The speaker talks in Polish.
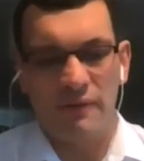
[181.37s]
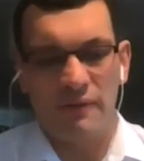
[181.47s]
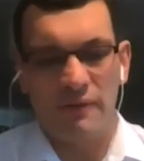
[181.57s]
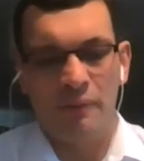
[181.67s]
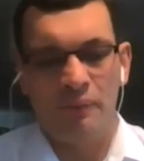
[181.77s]

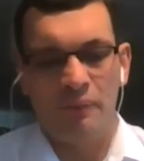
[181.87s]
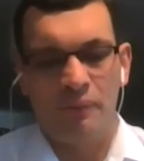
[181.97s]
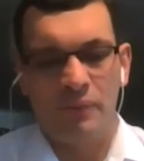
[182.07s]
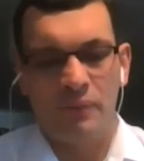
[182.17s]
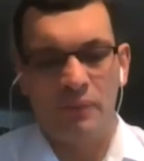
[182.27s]

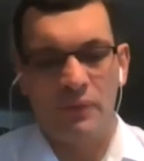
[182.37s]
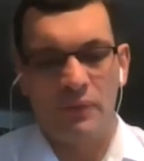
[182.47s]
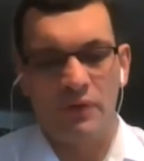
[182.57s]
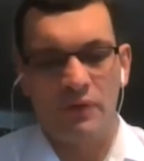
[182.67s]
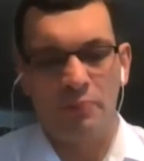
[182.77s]
podatnik
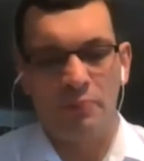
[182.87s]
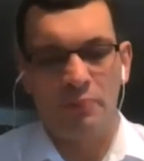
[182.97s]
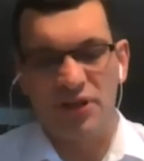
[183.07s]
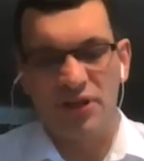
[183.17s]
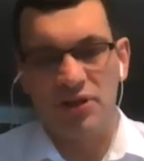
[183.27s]
w
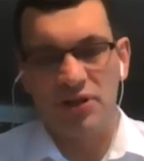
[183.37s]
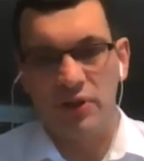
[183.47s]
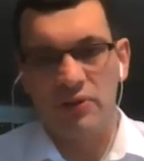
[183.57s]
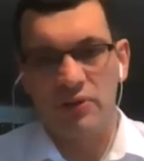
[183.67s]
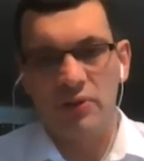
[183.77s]

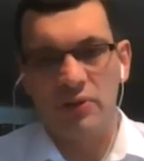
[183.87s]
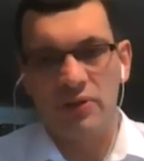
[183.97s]
zasadzie